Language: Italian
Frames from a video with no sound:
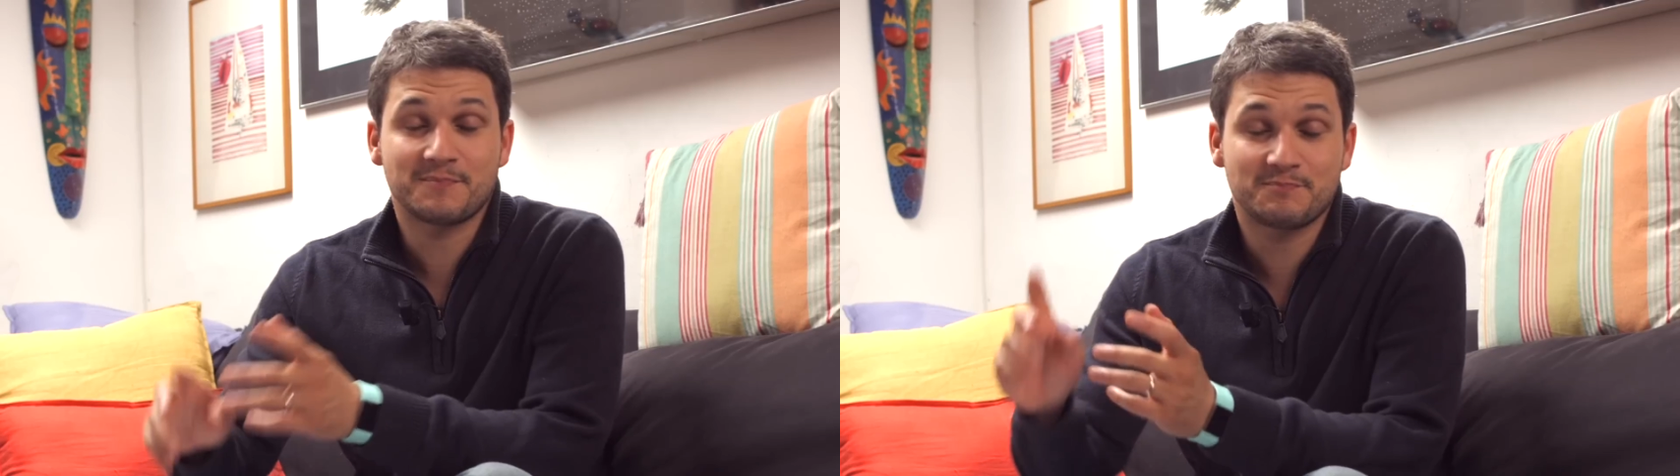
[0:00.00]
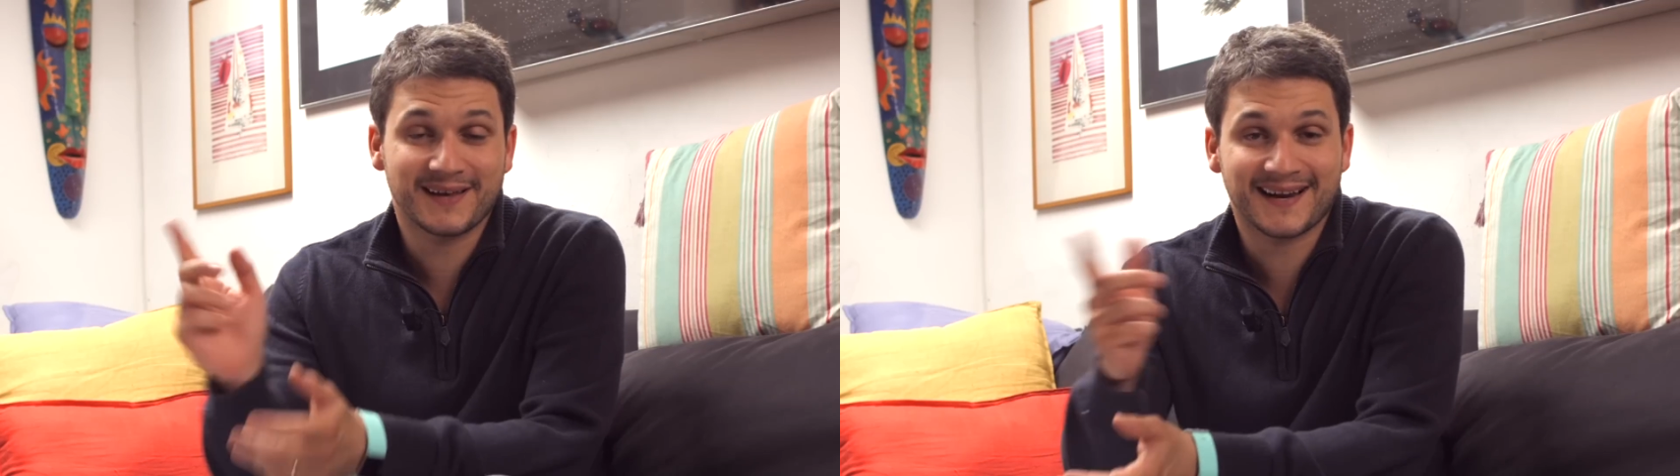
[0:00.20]

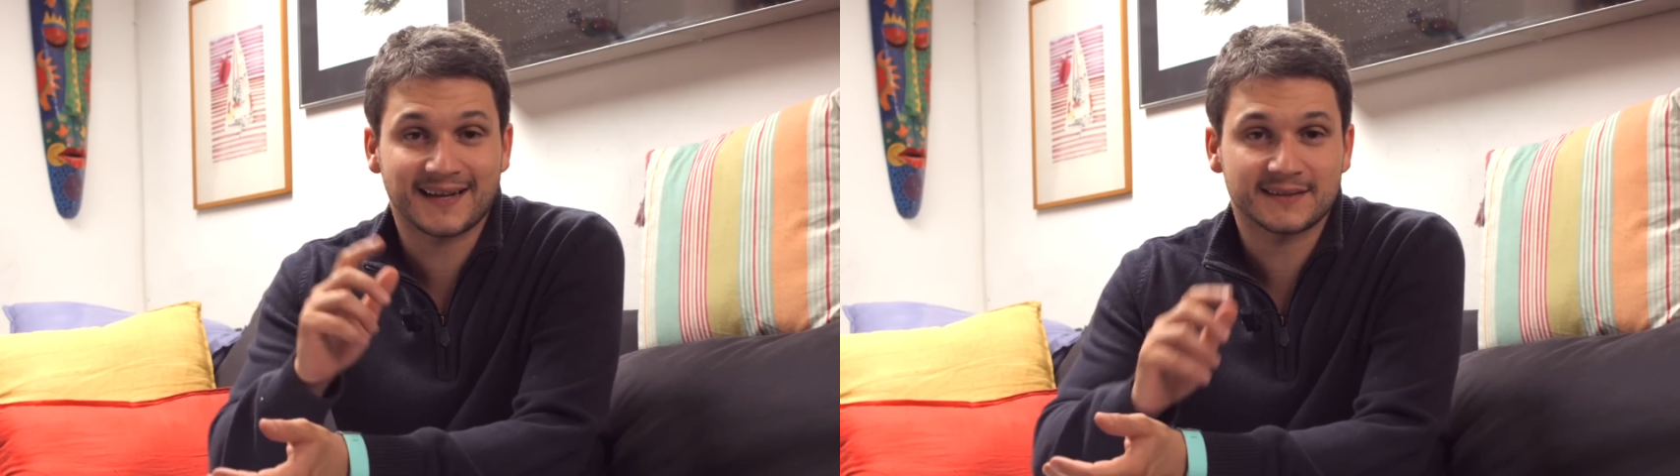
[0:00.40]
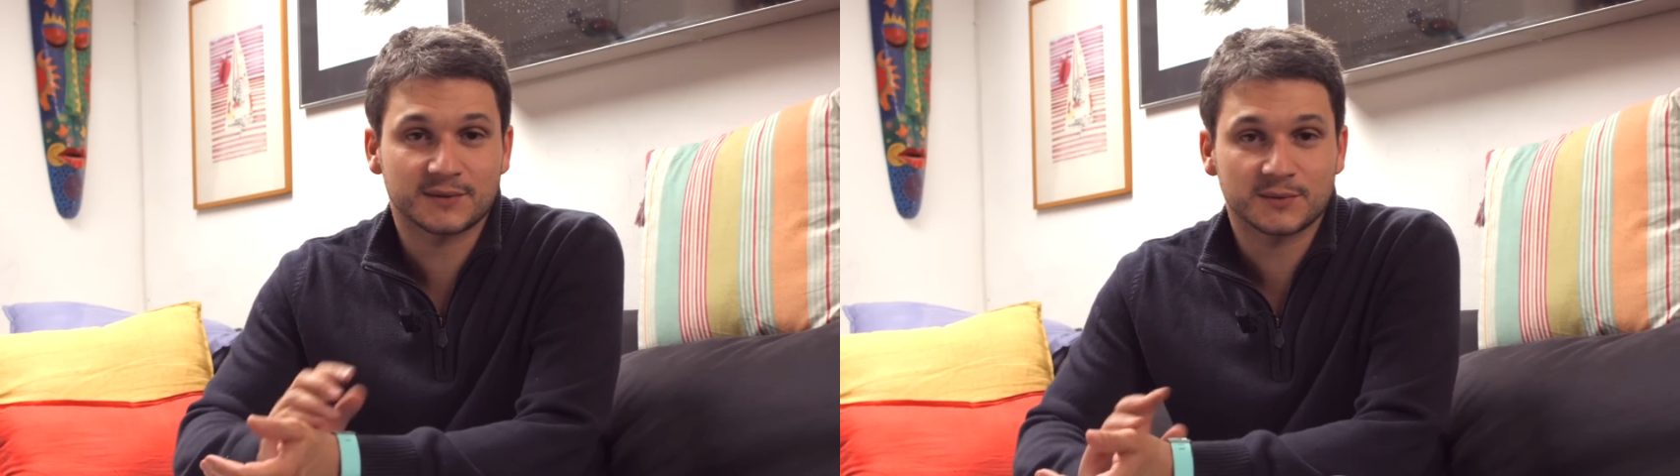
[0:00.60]
E
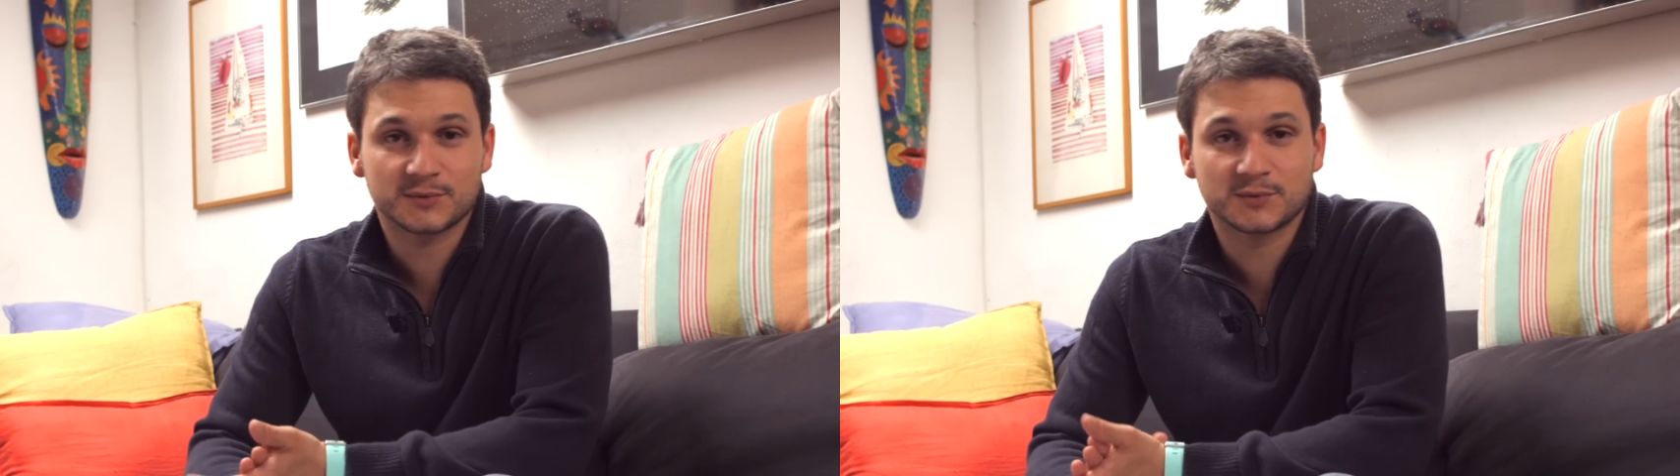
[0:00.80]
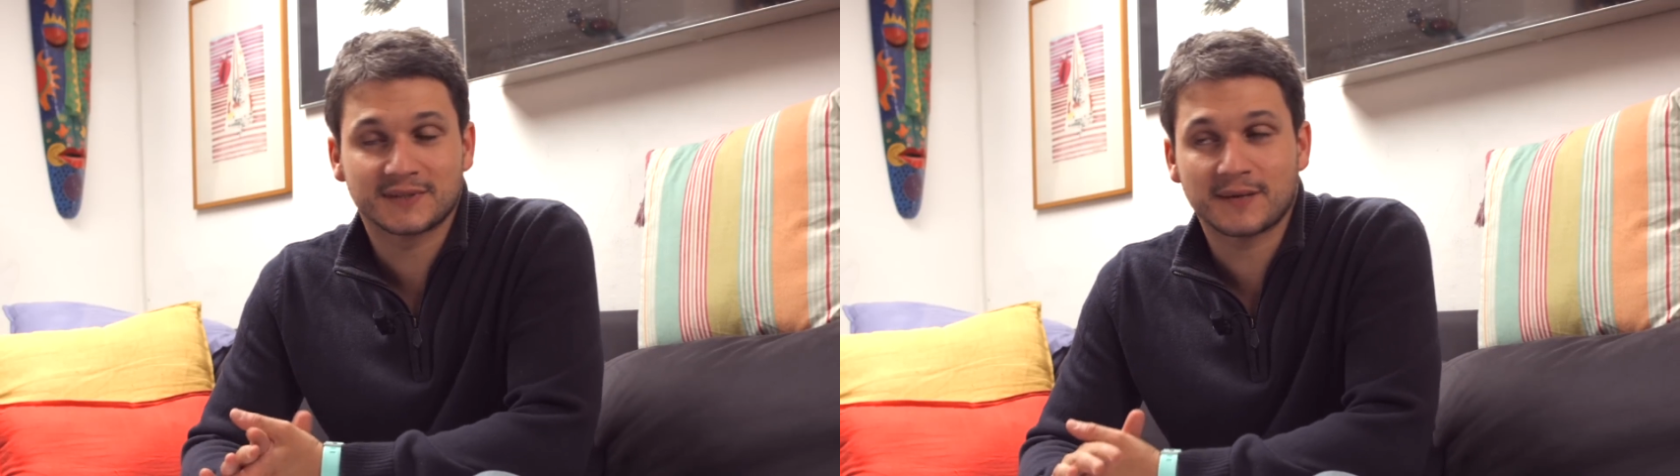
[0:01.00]
peraltro
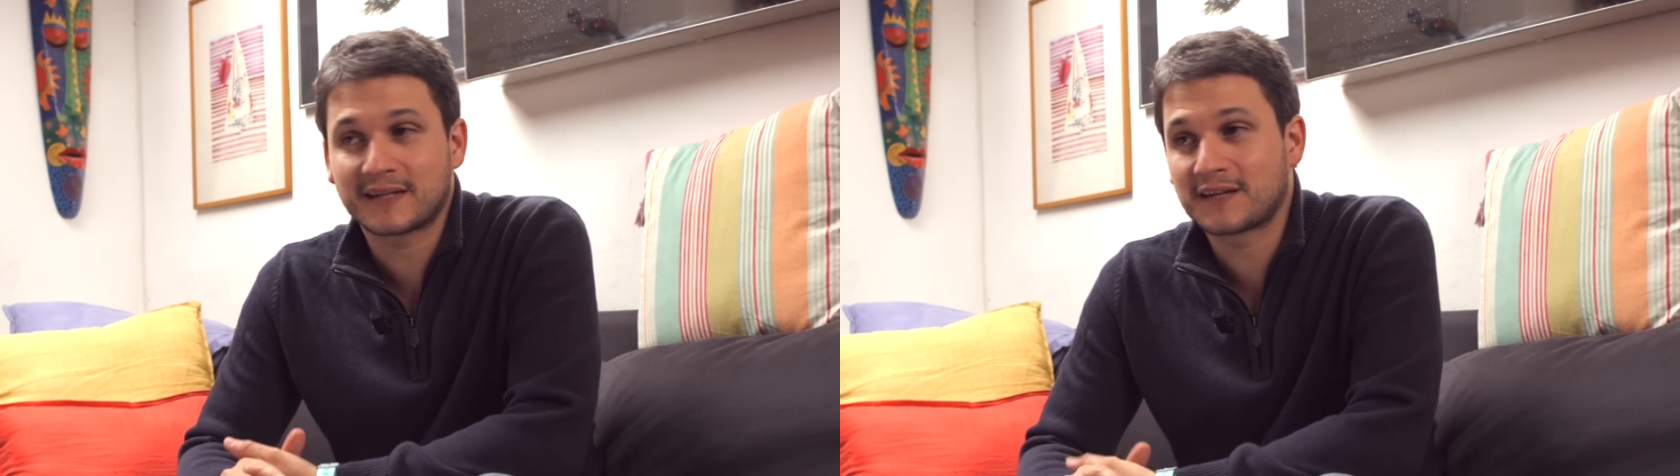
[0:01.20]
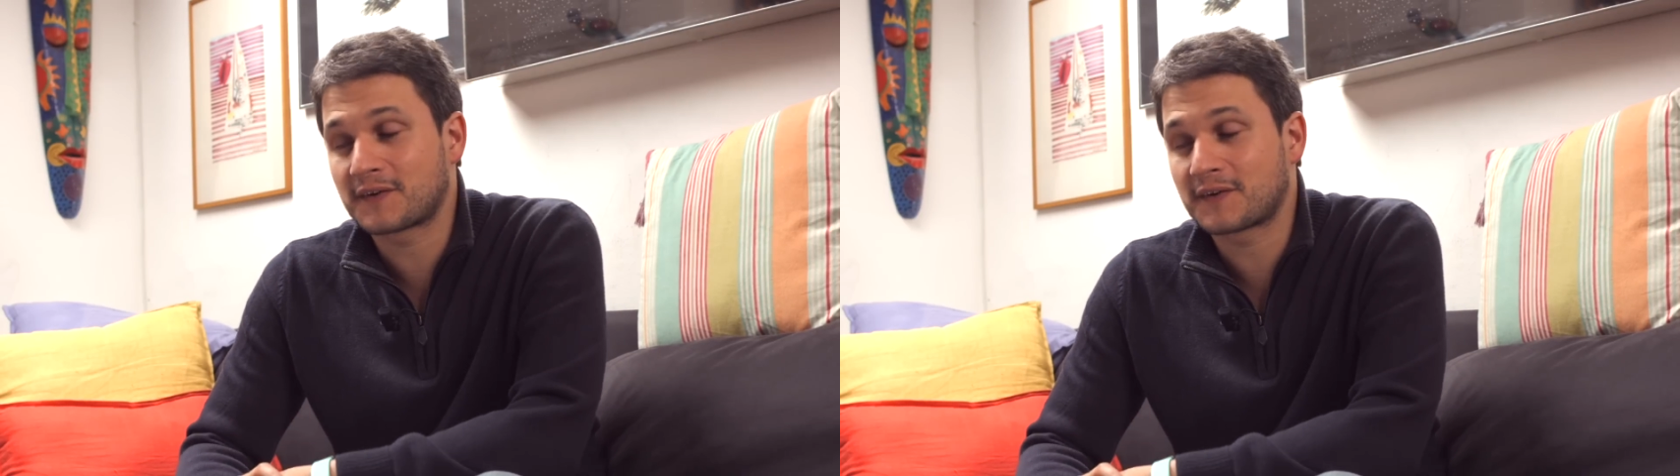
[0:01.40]
sul tema delle